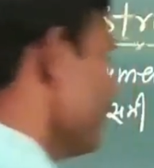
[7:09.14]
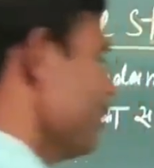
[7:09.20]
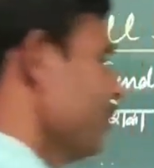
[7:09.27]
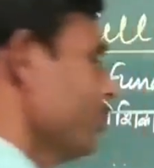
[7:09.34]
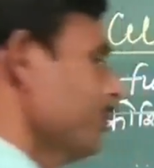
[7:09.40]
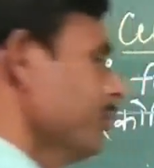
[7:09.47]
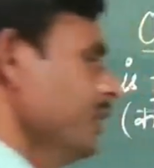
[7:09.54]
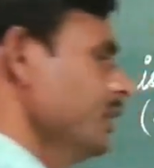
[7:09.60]

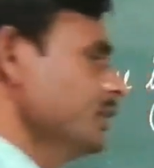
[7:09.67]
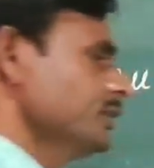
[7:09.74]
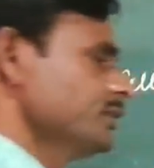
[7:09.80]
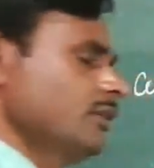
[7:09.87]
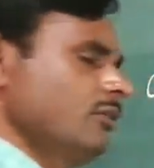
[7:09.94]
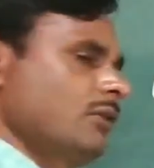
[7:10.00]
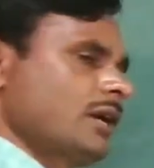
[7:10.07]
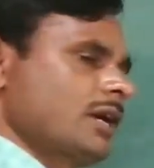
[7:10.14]
ओमनी
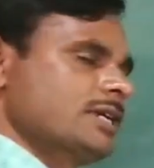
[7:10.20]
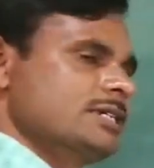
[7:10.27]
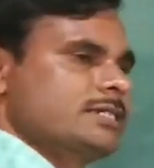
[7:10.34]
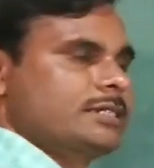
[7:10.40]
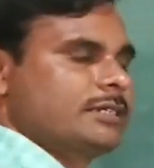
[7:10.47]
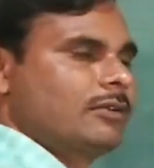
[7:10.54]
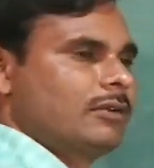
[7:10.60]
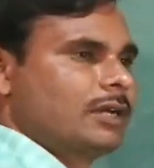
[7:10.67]
सेलुला ई
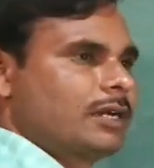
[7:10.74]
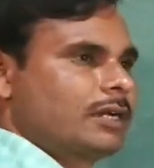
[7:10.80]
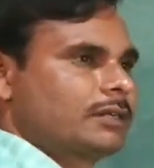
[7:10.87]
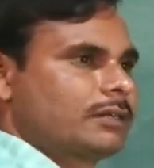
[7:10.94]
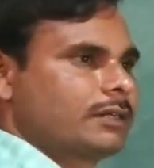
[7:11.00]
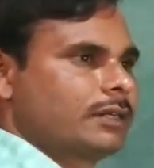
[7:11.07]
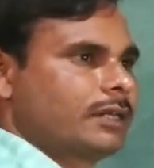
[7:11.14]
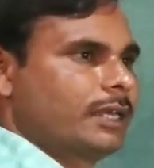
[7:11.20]
सेलुला
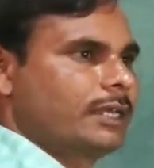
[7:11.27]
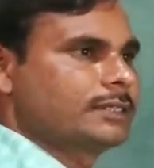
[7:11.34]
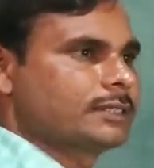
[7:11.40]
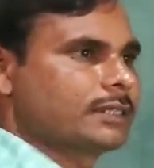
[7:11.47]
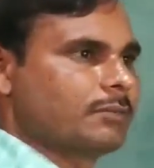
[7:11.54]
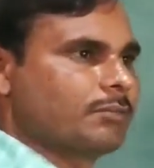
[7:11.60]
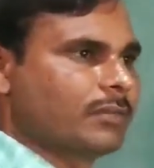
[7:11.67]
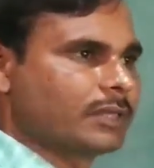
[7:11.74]

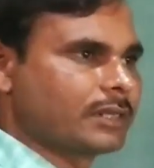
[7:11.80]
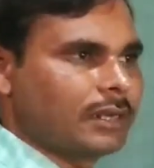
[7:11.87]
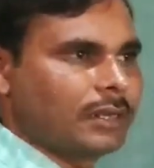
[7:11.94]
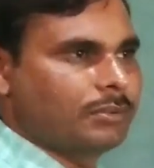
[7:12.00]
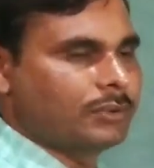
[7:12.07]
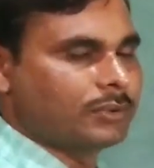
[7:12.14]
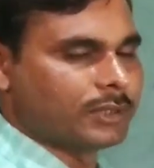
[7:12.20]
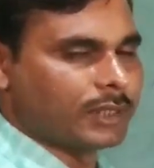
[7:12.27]
इसका
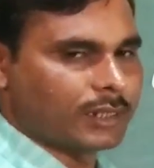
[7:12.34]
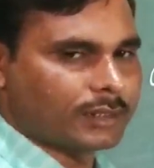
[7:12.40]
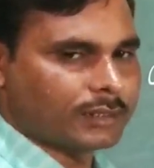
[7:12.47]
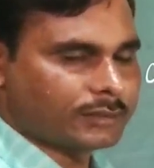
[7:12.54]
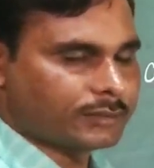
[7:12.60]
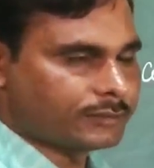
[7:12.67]
मतलब होता है